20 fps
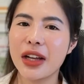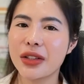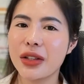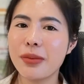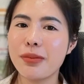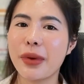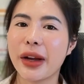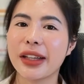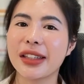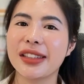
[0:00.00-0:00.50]

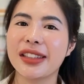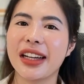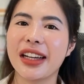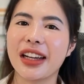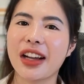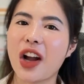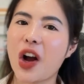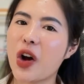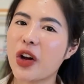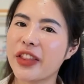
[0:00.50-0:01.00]
giúp mọi người
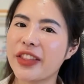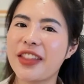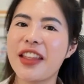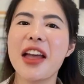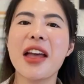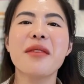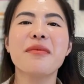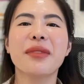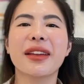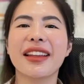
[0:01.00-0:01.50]
có
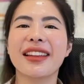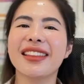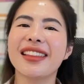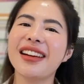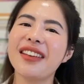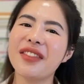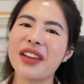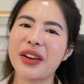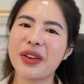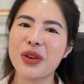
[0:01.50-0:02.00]
thêm kiến
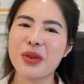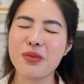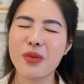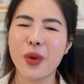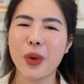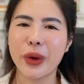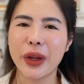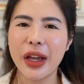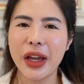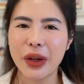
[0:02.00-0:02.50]
thức về đồi
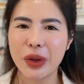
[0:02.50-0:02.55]
mồi